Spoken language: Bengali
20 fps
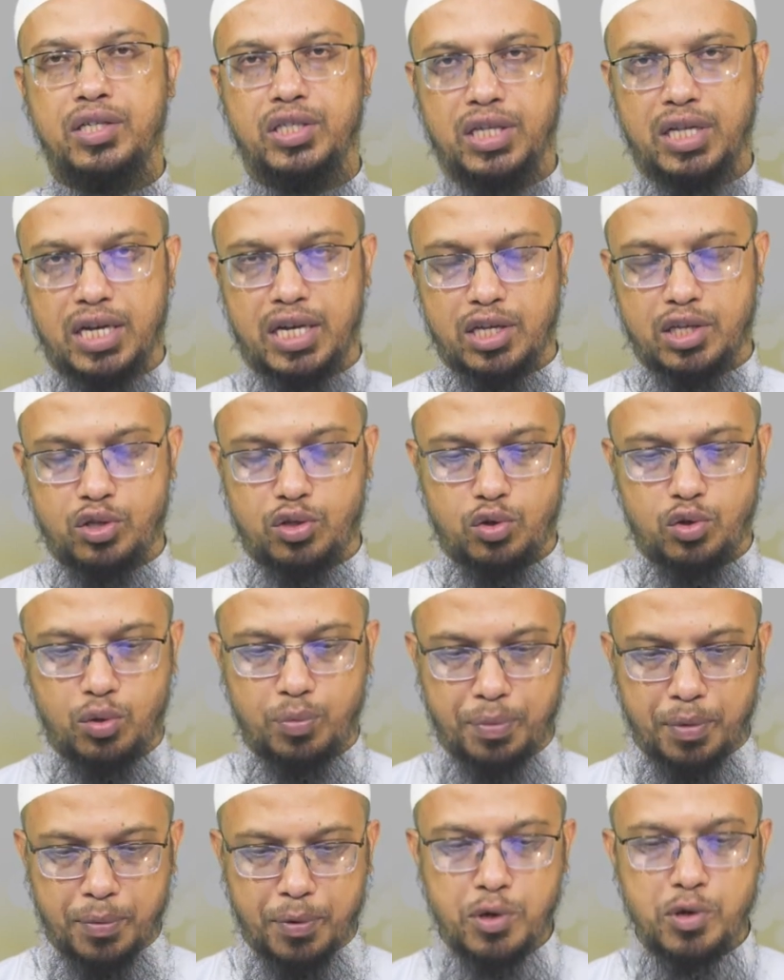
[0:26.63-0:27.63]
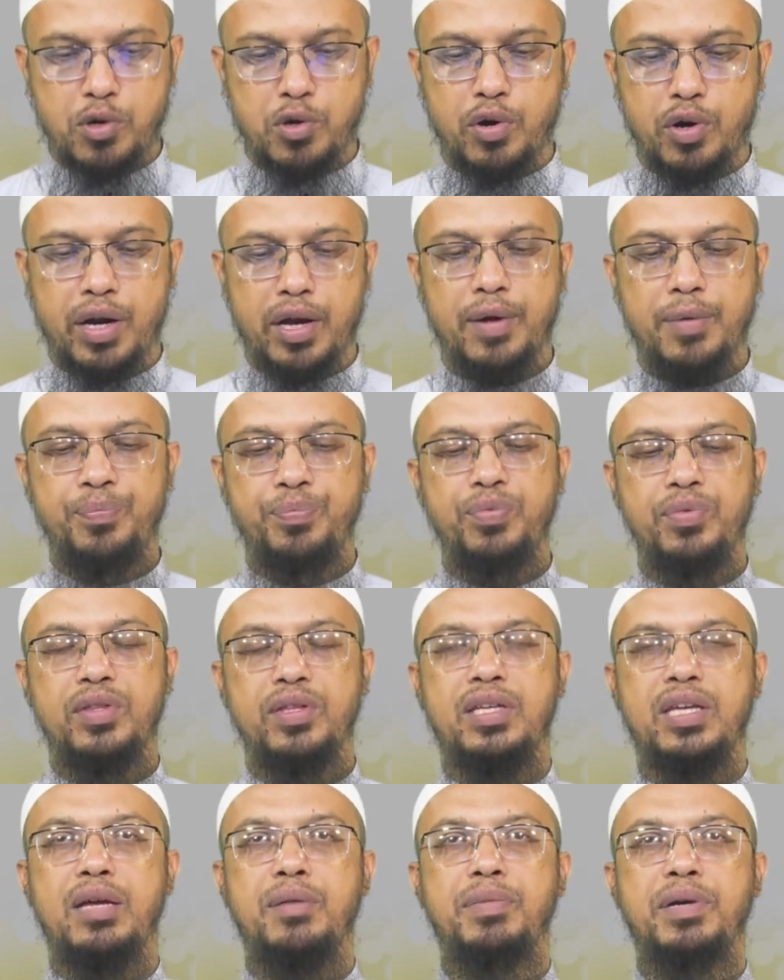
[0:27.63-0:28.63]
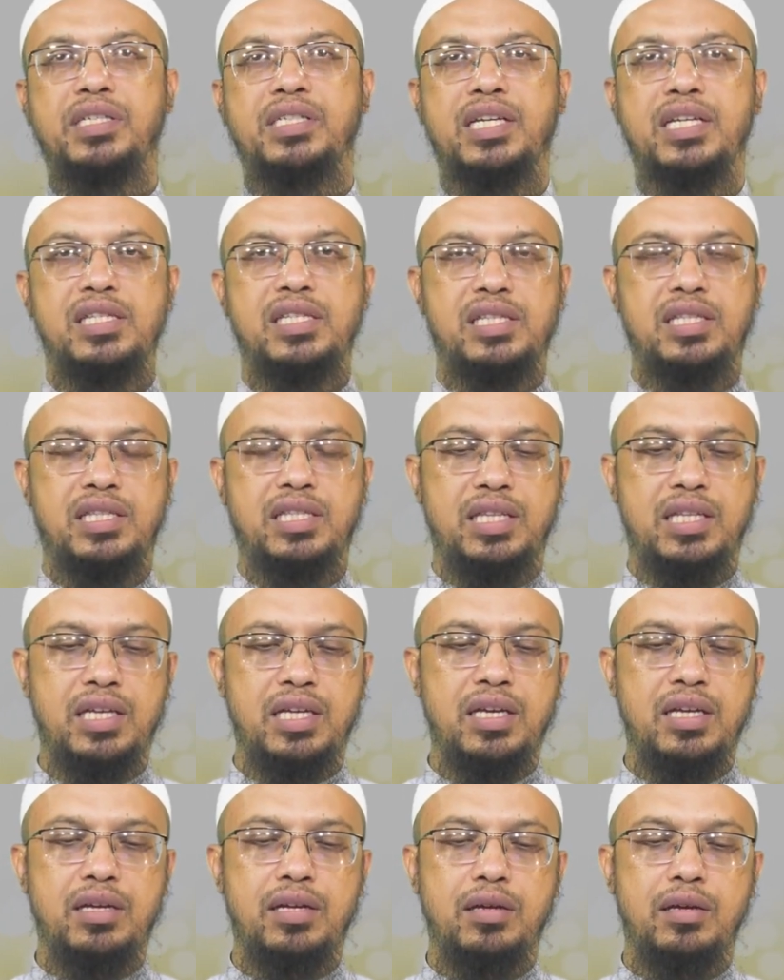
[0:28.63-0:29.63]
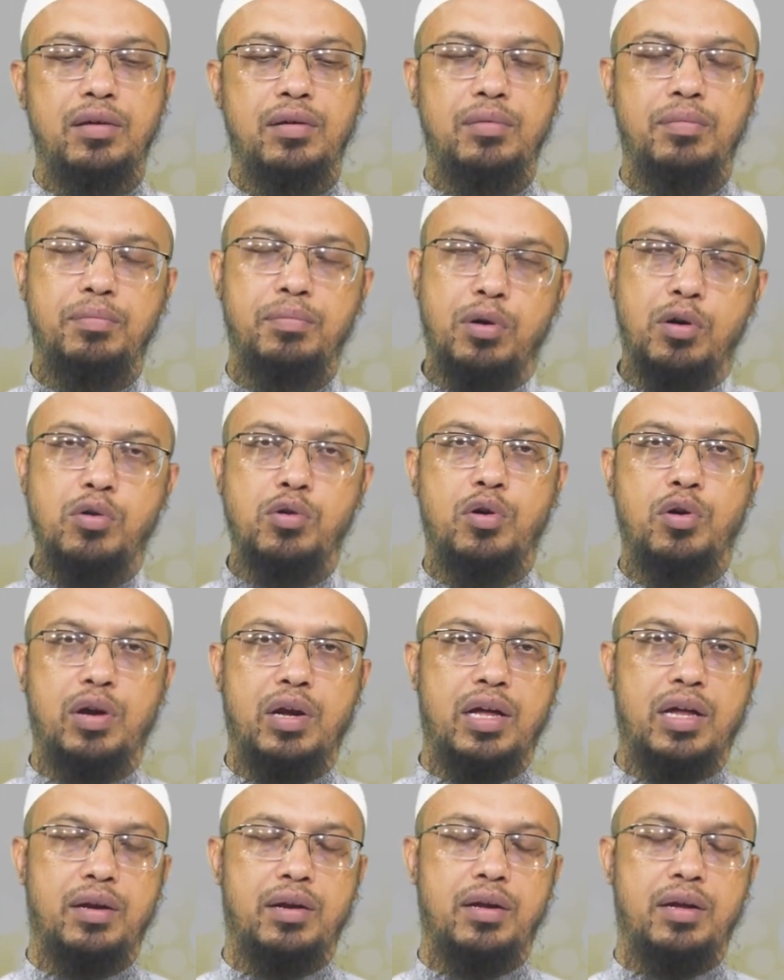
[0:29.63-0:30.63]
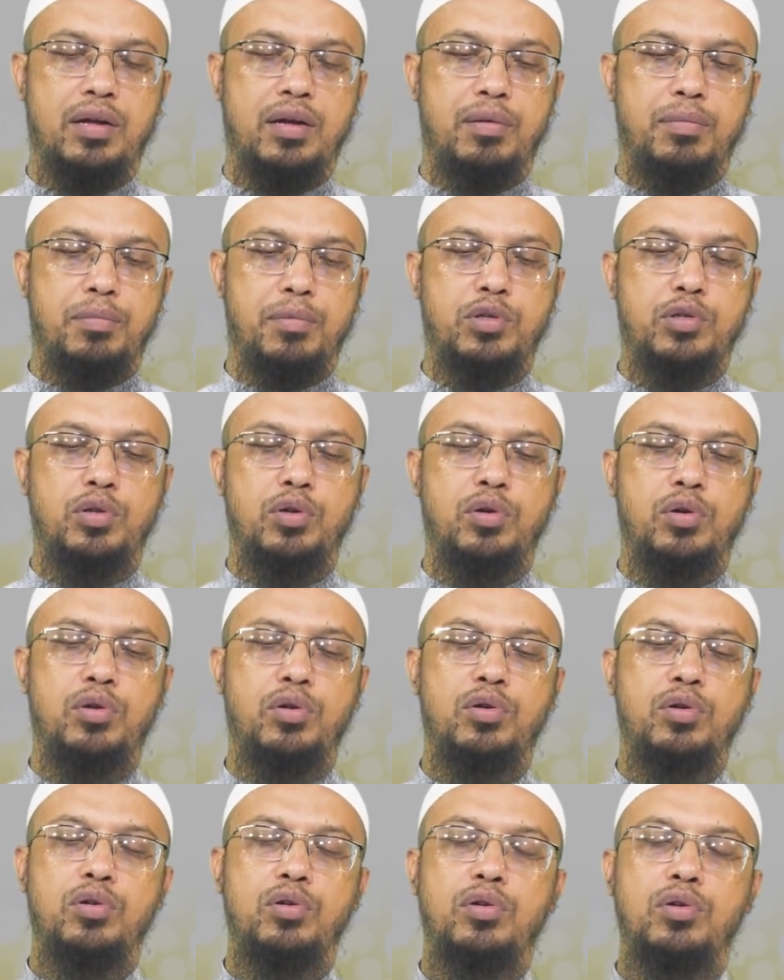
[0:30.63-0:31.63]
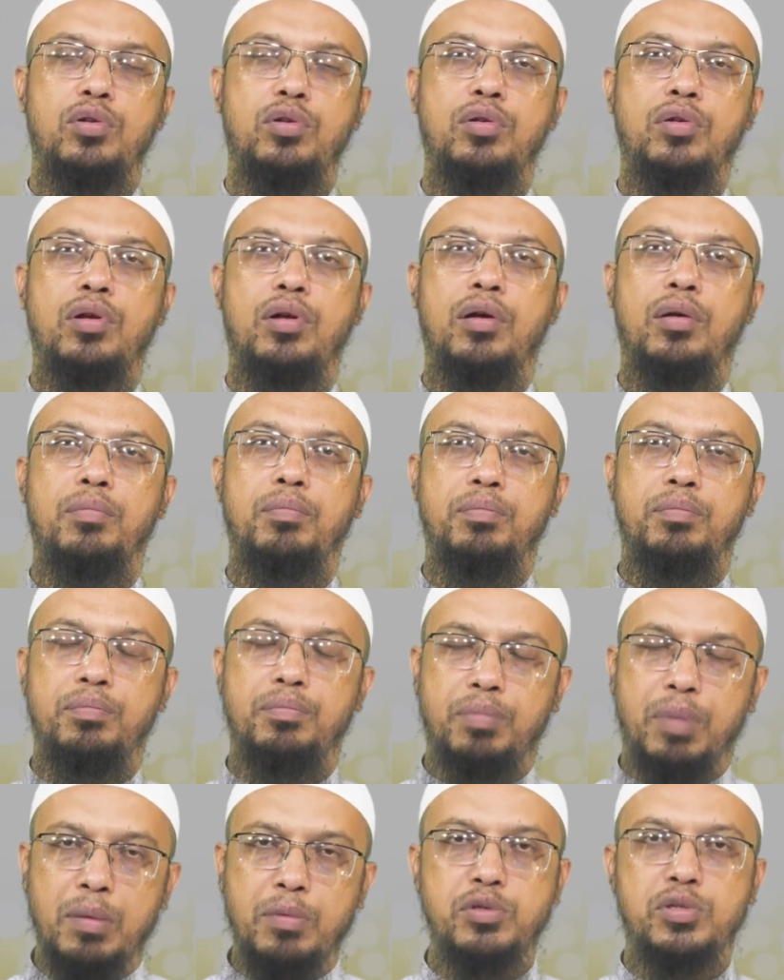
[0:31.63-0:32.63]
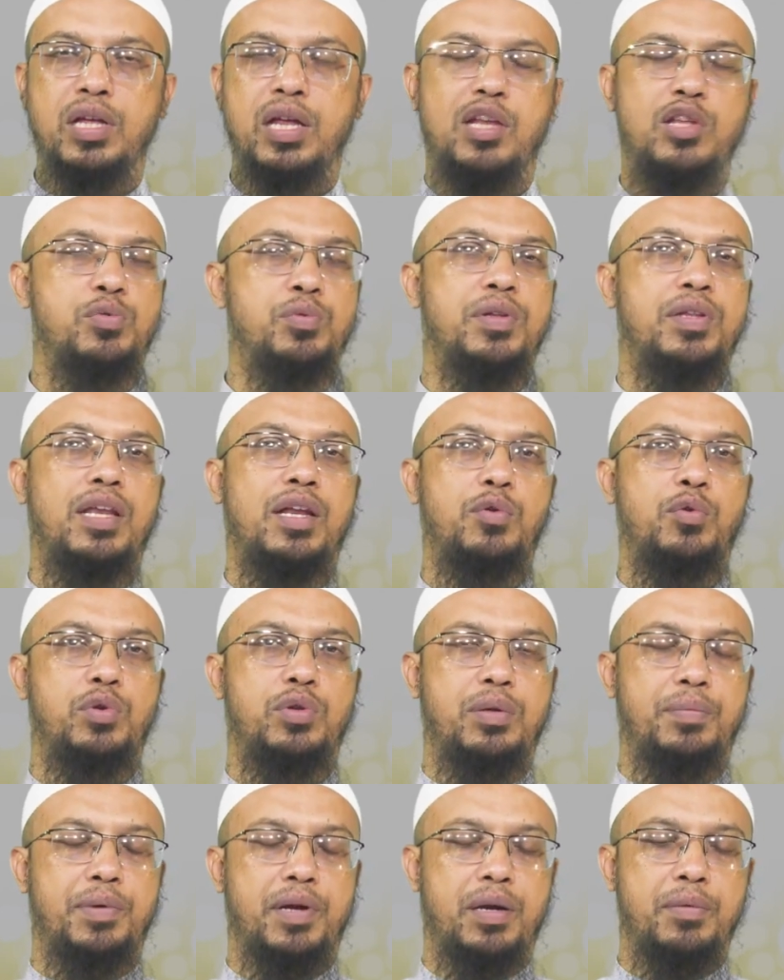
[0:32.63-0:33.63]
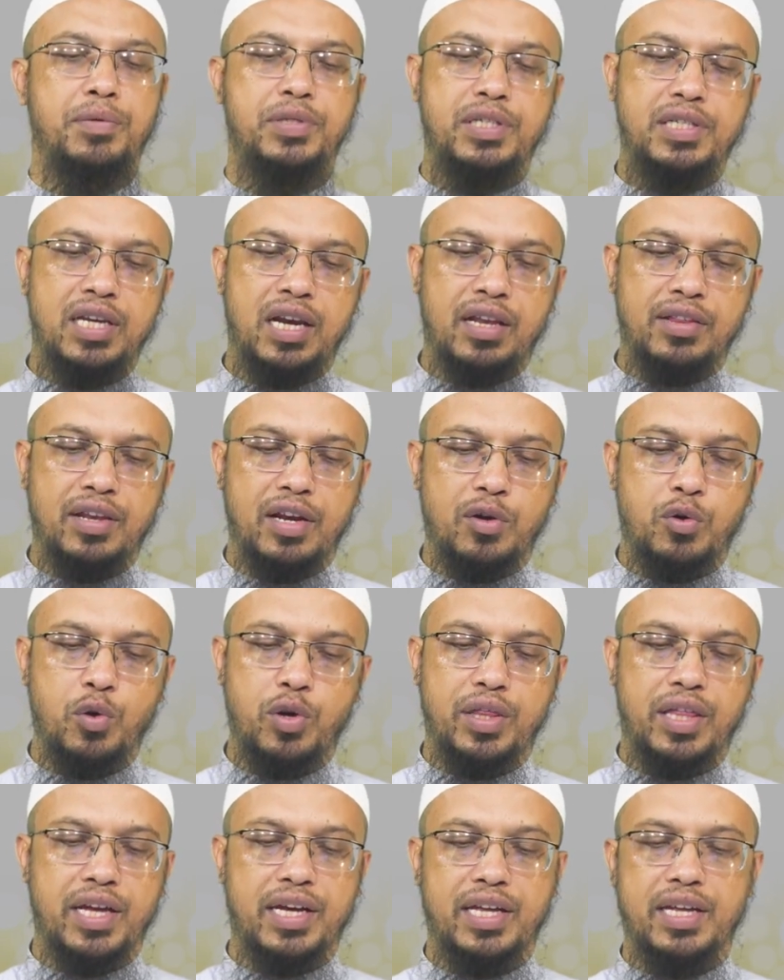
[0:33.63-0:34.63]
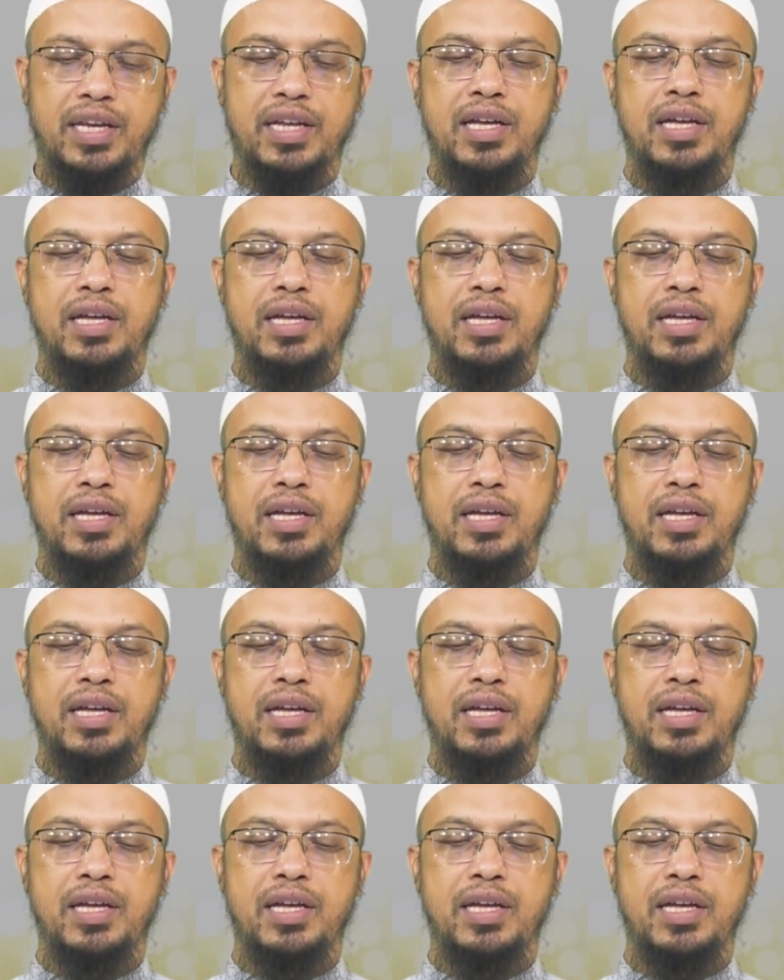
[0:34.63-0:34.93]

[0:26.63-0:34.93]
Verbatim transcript: স্বাদ উপভোগ করা কিংবা শাস্তি ভোগ করার মতো ব্যবস্থা আল্লাহ তালা করতে পারেন এবং সেটি আল্লাহ তালা করে থাকেন